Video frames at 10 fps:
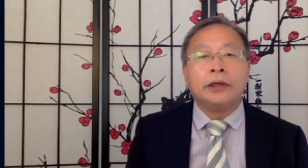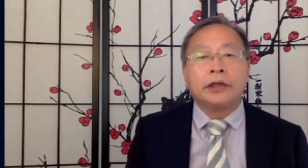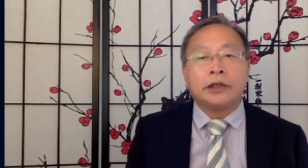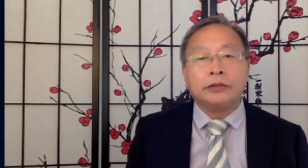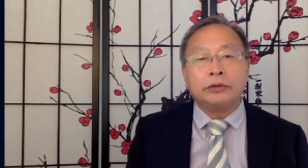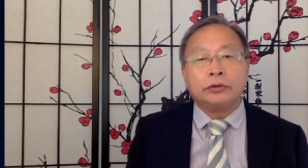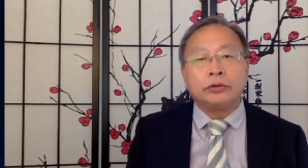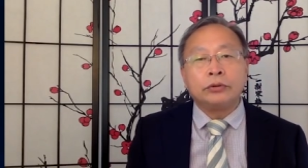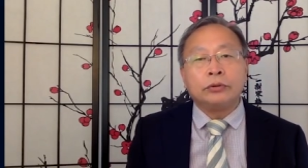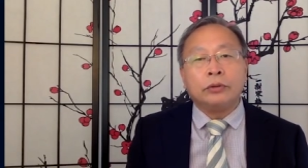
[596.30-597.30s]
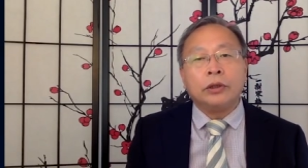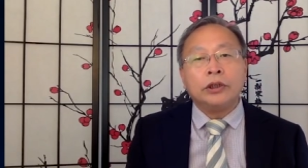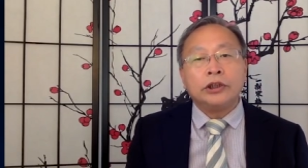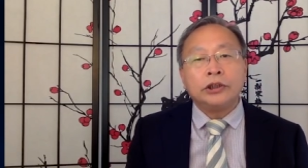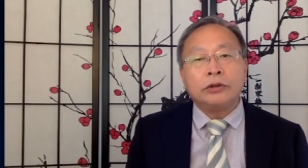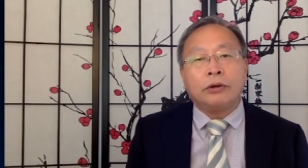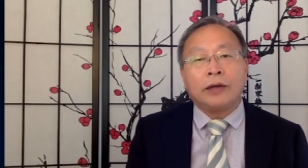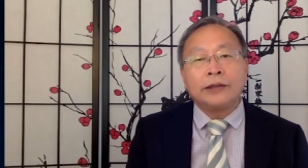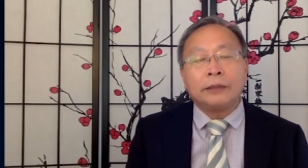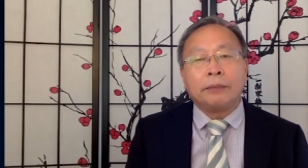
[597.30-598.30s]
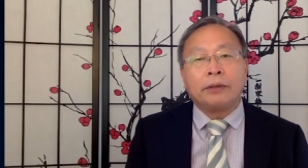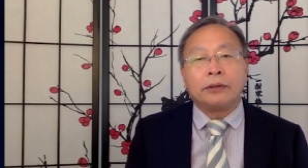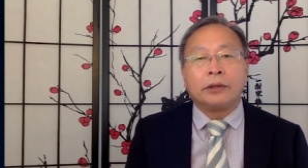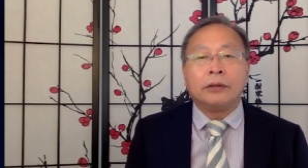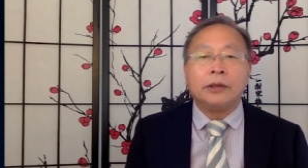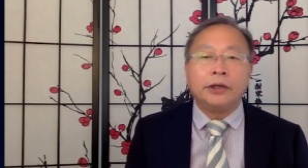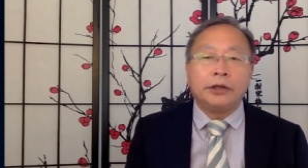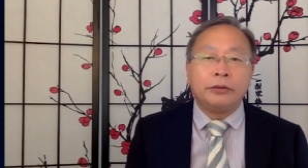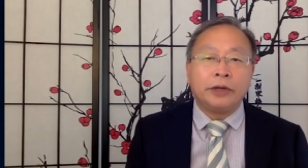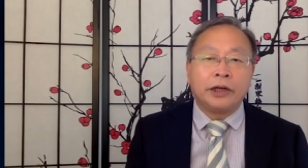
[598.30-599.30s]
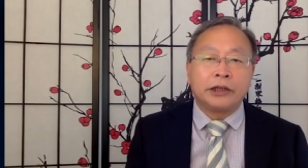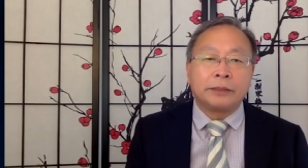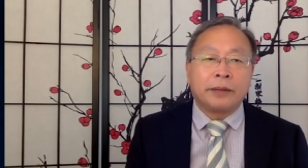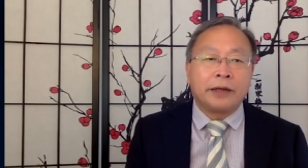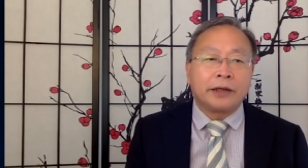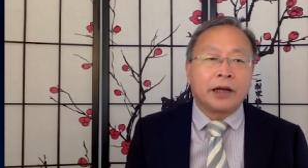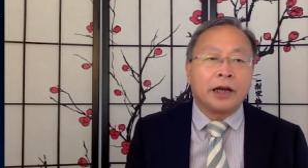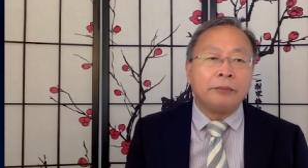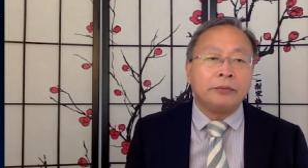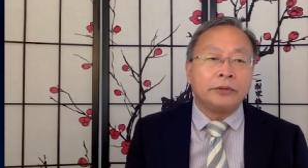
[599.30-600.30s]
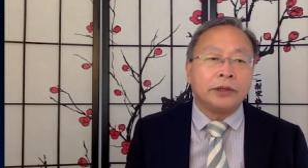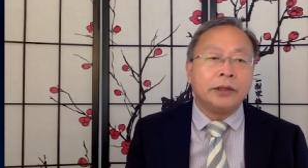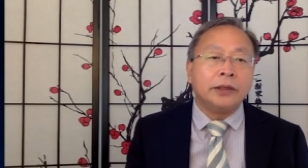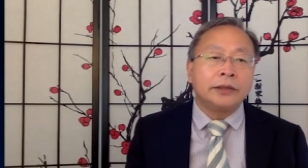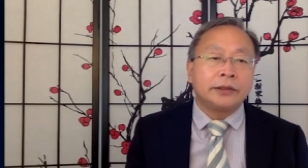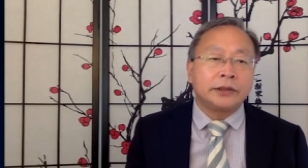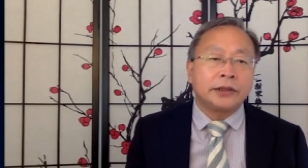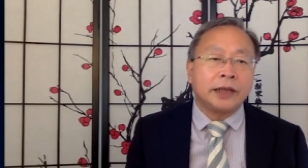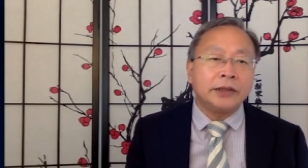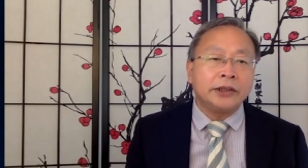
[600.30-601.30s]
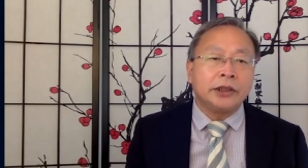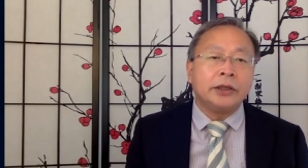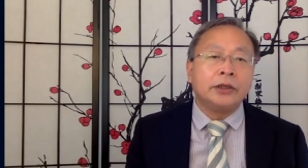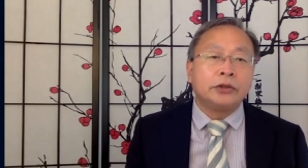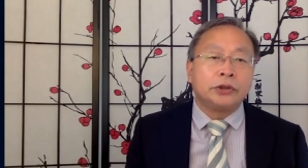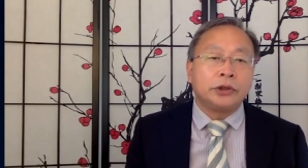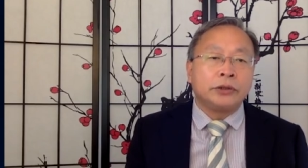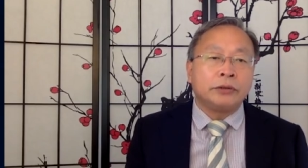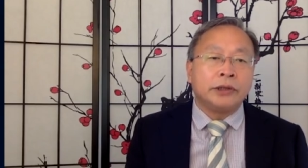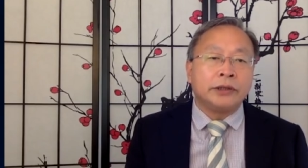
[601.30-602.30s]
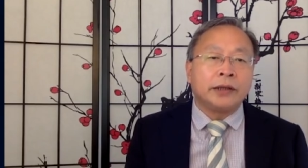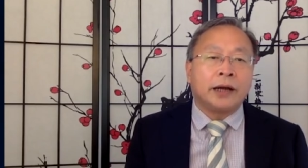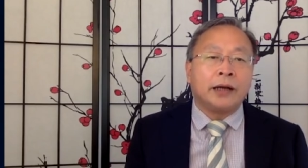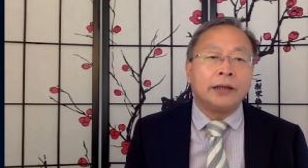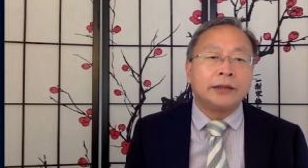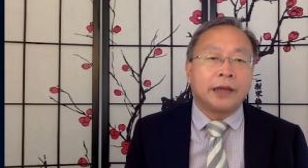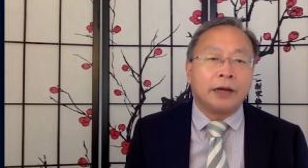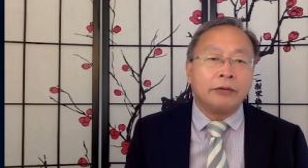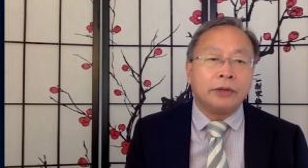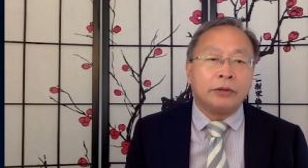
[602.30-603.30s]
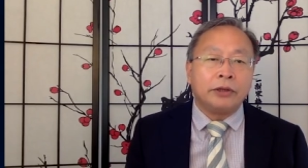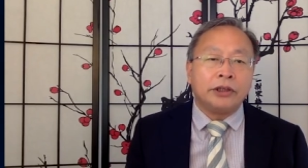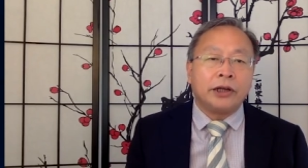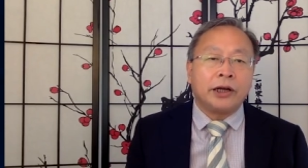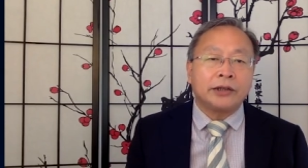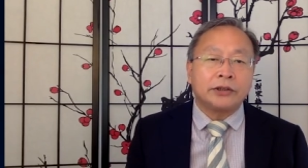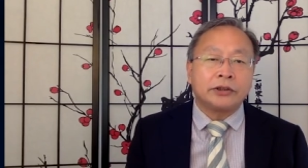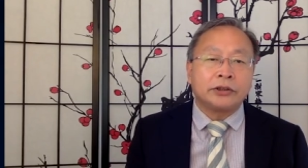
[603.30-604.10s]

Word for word: 根据中国新华社报道，六月二十八日开幕的十三届全国人大常委会第二十次